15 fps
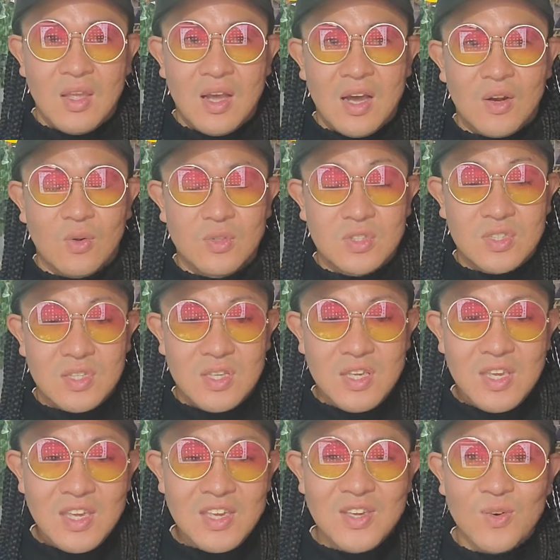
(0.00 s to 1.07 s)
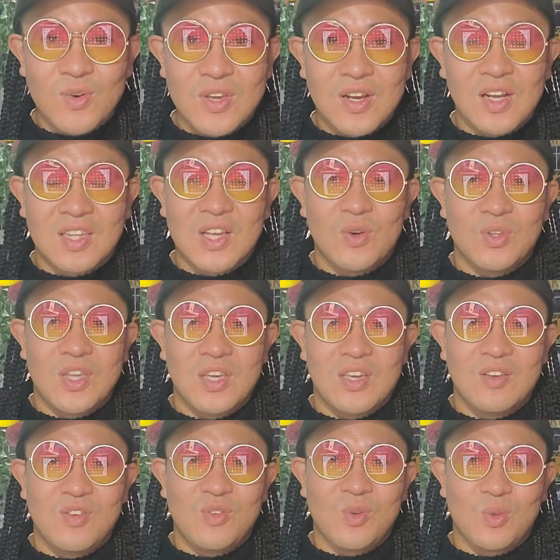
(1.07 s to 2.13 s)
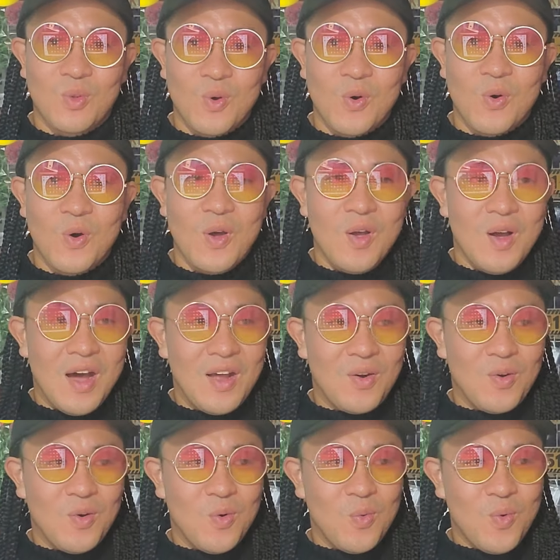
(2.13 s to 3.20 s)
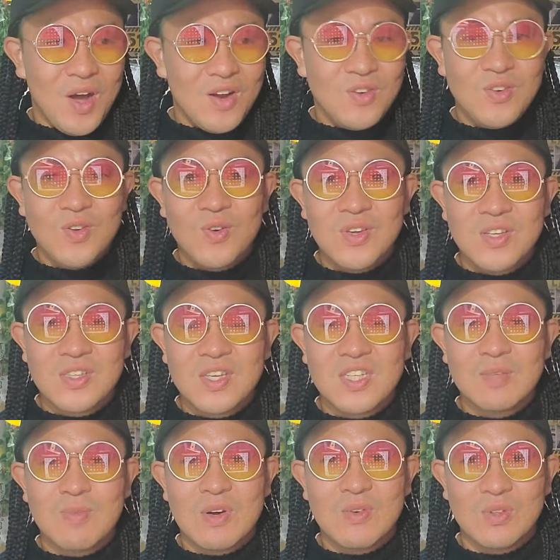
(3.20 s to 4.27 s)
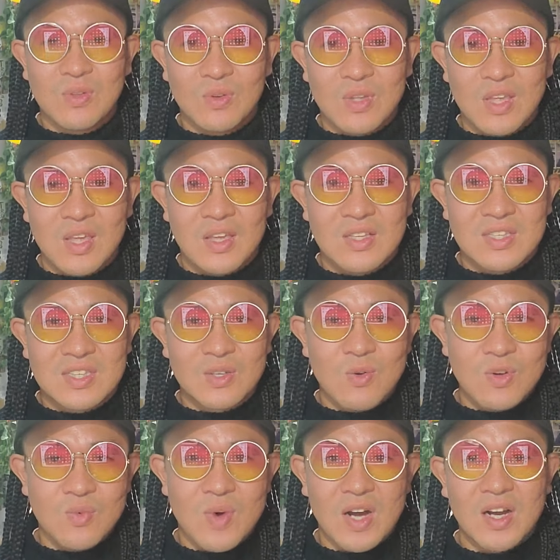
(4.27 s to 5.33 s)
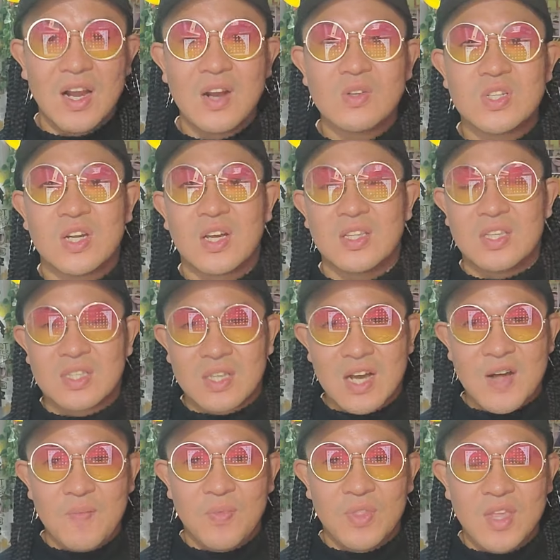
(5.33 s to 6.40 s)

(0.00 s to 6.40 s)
あの、いい酔い方をできる人と、あの、悪酔いしてしまう人ですごく分かれるじゃないですか。